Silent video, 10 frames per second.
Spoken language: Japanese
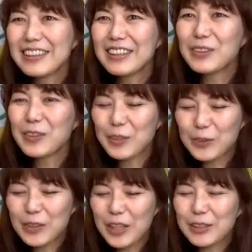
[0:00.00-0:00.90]
で家
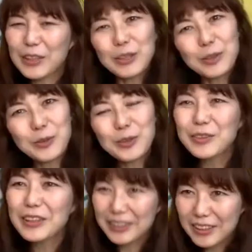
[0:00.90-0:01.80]
の仮想っ
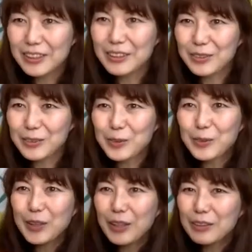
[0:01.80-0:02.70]
ていうんですかね、家の
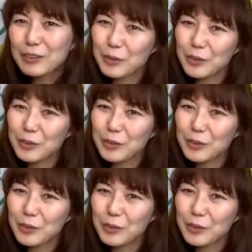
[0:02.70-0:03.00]
方角